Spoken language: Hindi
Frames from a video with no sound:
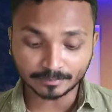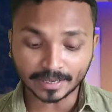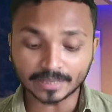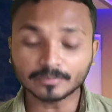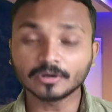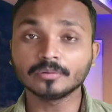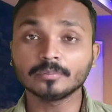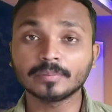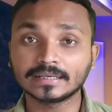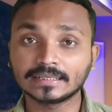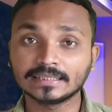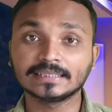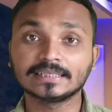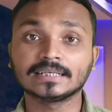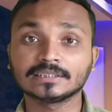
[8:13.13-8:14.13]
इन्वाइट बटन पर
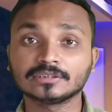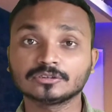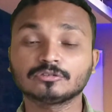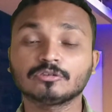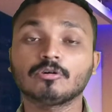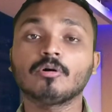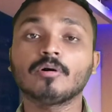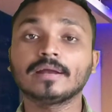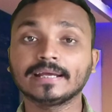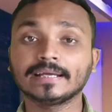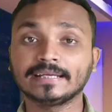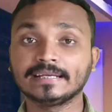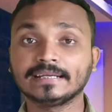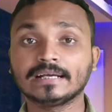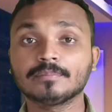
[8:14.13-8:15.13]
क्लिक करके दोस्तों और एक
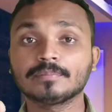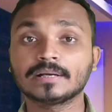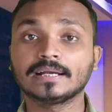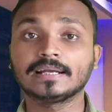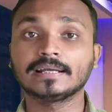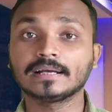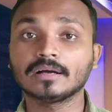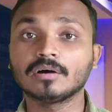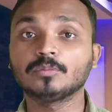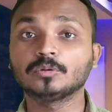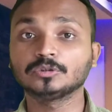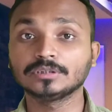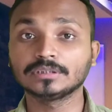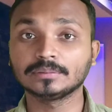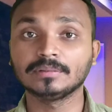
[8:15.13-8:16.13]
इनकम करने का
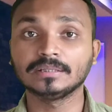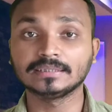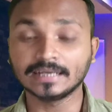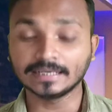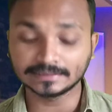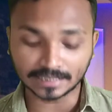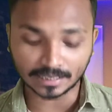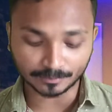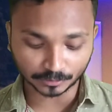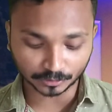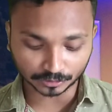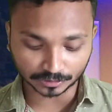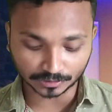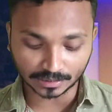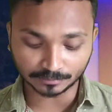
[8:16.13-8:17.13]
अपॉर्चुनिटी मिलता है जहाँ पे
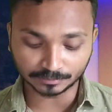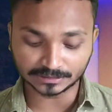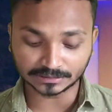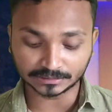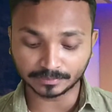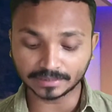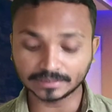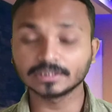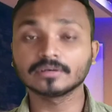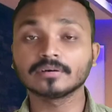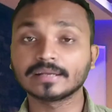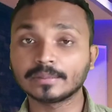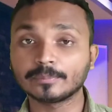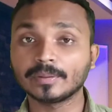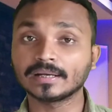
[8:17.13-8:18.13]
दोस्तों आप जिस बंदे
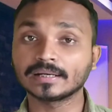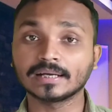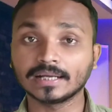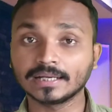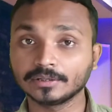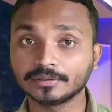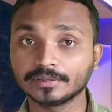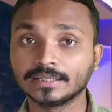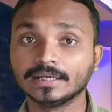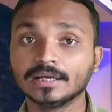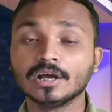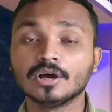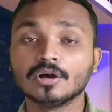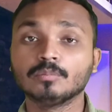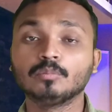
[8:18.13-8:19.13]
को रेफर करोगे
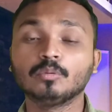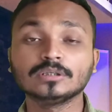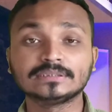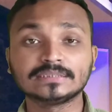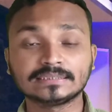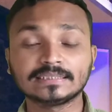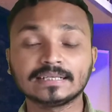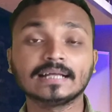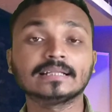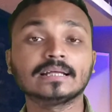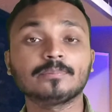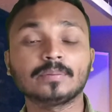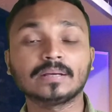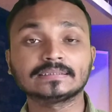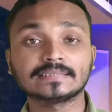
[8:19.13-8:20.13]
वो जितना
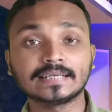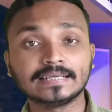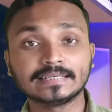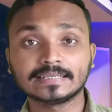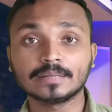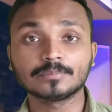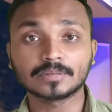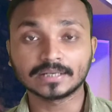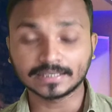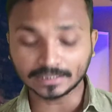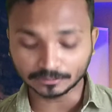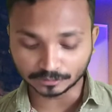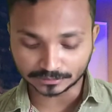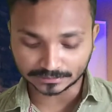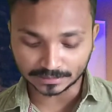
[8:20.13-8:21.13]
ज़्यादा पैसा इनकम
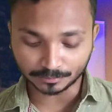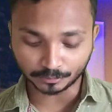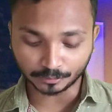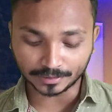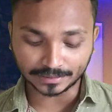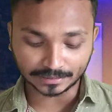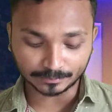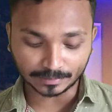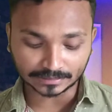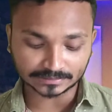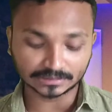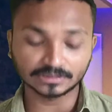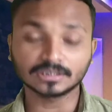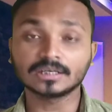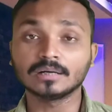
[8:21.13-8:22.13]
करेगा उससे आप ट्वेंटी
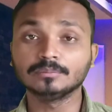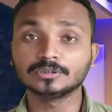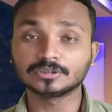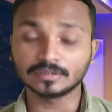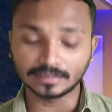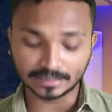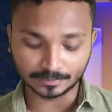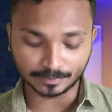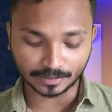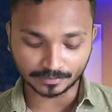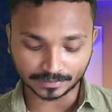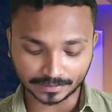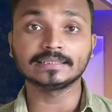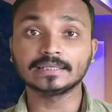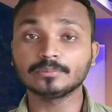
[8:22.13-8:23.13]
परसेंट तो कमीशन ले
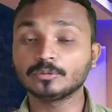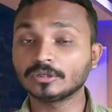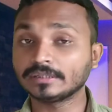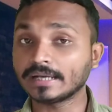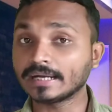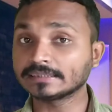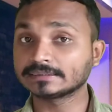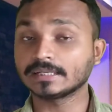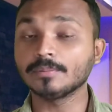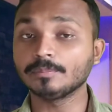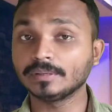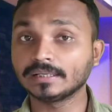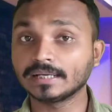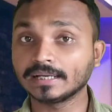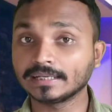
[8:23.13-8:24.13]
पाओगे जितना ज़्यादा वो टास्क
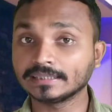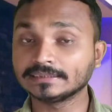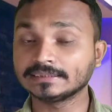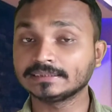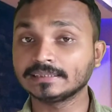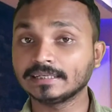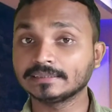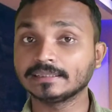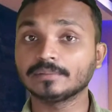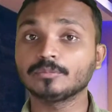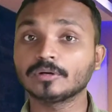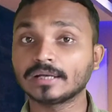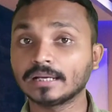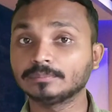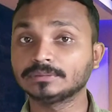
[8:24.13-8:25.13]
कंप्लीट करेगा जितना ज़्यादा
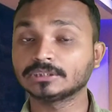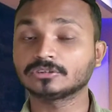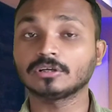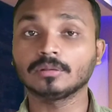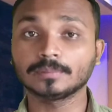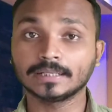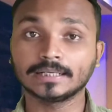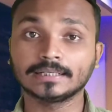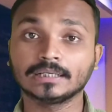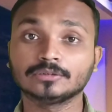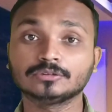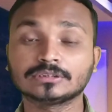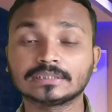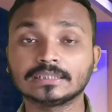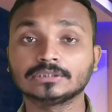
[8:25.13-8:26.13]
वो कैप्चर सॉल्व करेगा
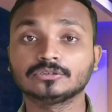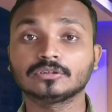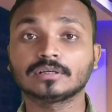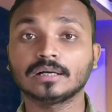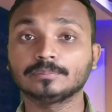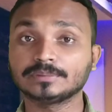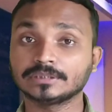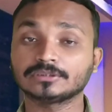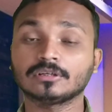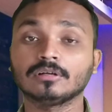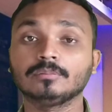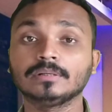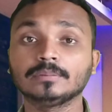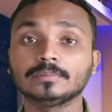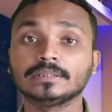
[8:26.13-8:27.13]
उसका जो कैप्चर
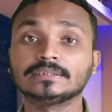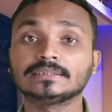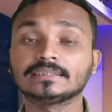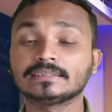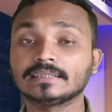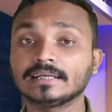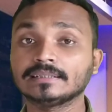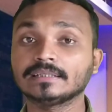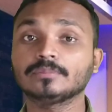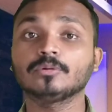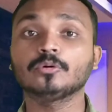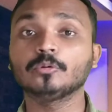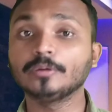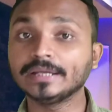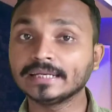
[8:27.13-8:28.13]
सॉल्विंग में जितना ज़्यादा
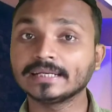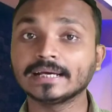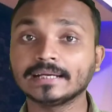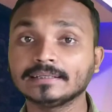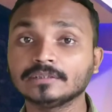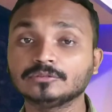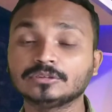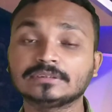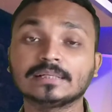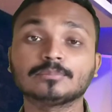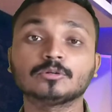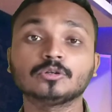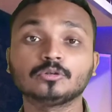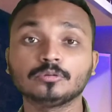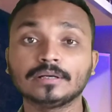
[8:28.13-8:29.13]
वो विन करेगा उससे
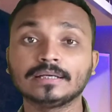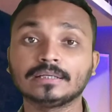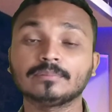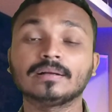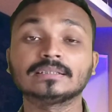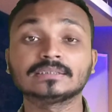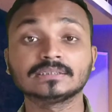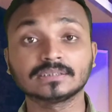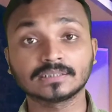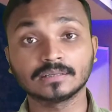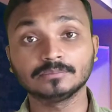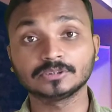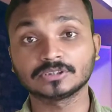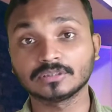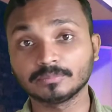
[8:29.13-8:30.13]
आपको ट्वेंटी तो
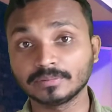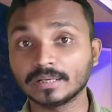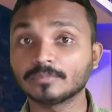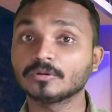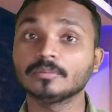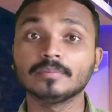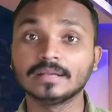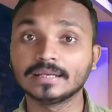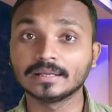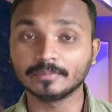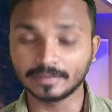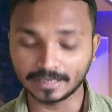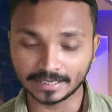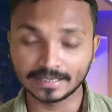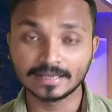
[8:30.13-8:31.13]
कमीशन भी आपको मिलने
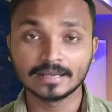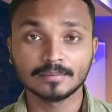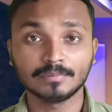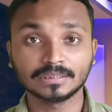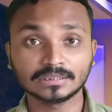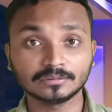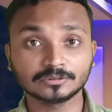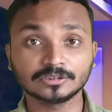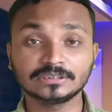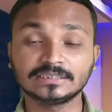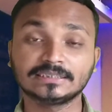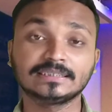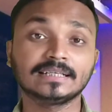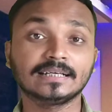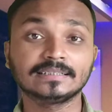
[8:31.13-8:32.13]
वाला है मतलब तो
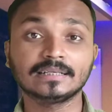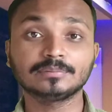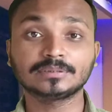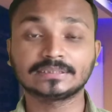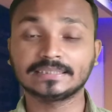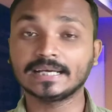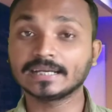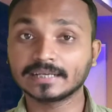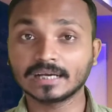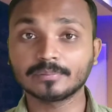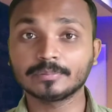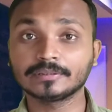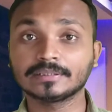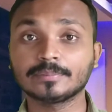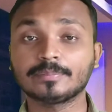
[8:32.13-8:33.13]
जितना ज़्यादा आप शेयर
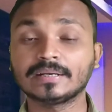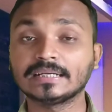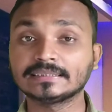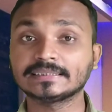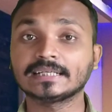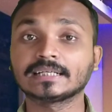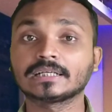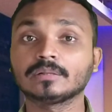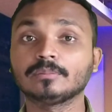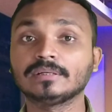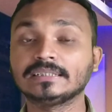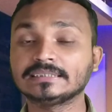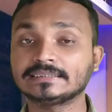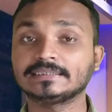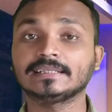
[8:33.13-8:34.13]
कर पाओगे फ्रेंड सर्किल
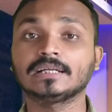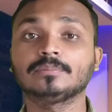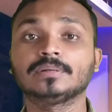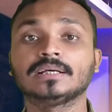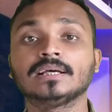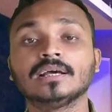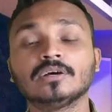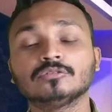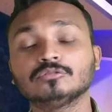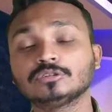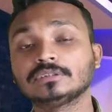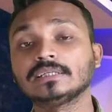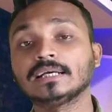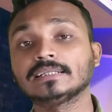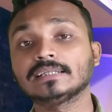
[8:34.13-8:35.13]
में रिश्तेदार में
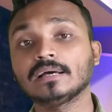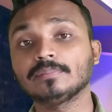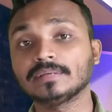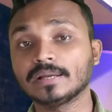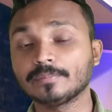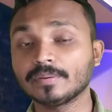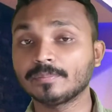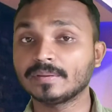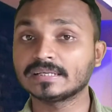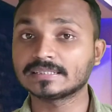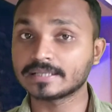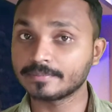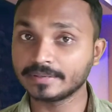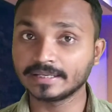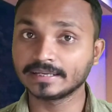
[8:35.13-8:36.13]
उतना ज़्यादा आप यहाँ पर
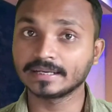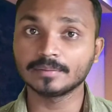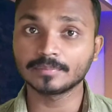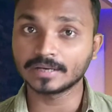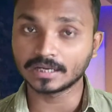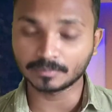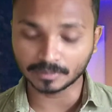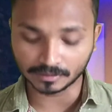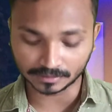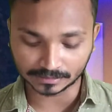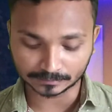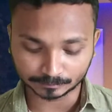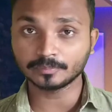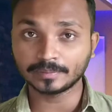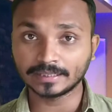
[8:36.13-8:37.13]
पैसा भी इनकम कर
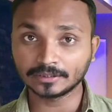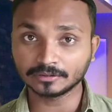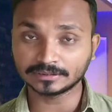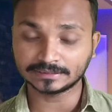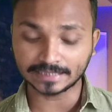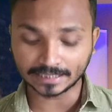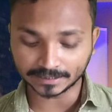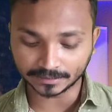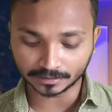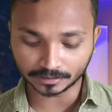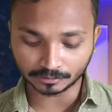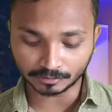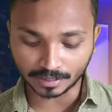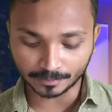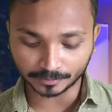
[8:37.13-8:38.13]
पाओगे जो फ्रेंड को शेयर
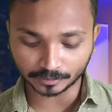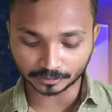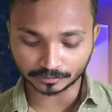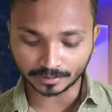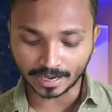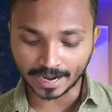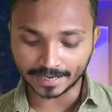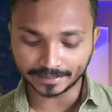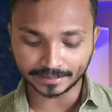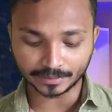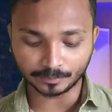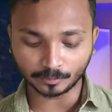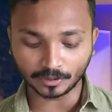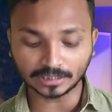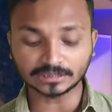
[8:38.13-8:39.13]
करके वहाँ पर दोस्तों
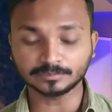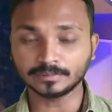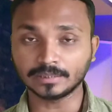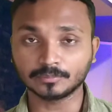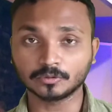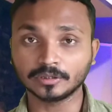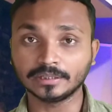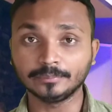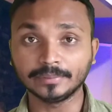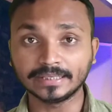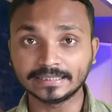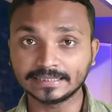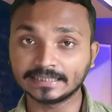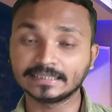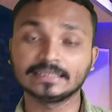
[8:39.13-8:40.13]
हंड्रेड पॉइंट्स भी आपको
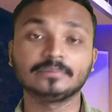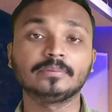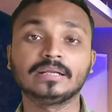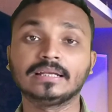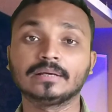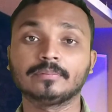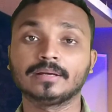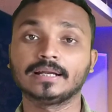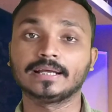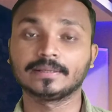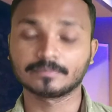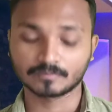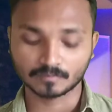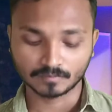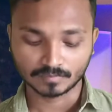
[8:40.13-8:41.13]
इमीडिएटली मिलने वाला
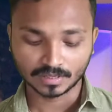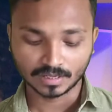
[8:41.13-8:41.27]
है